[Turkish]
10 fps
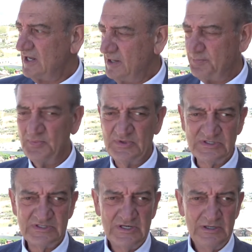
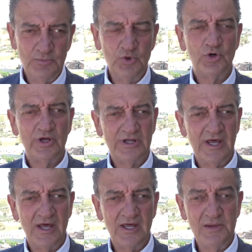hepimiz bu
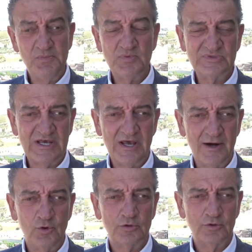ülkede hepimize
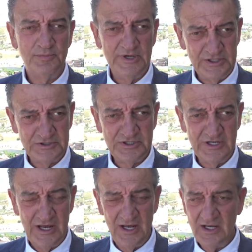yer olduğu
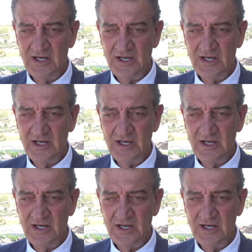bilinciyle